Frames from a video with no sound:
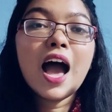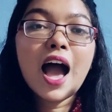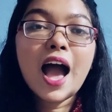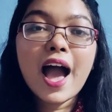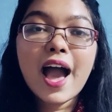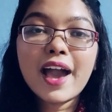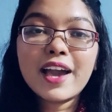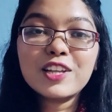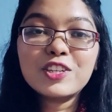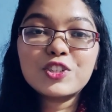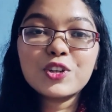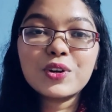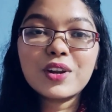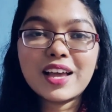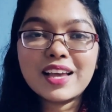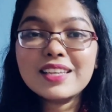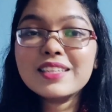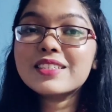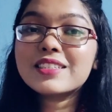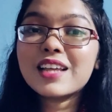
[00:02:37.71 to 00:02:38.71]

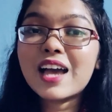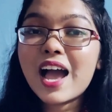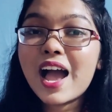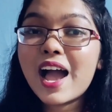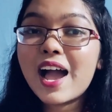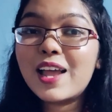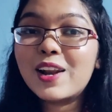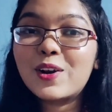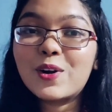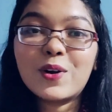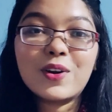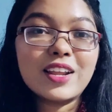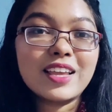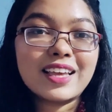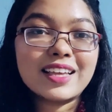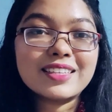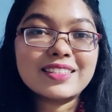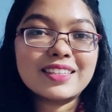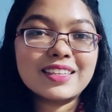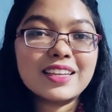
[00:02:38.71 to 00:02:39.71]
হাইড্রোলাইজড হায়ালুরনিক
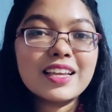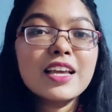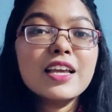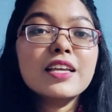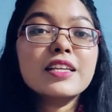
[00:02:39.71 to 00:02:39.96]
অ্যাসিড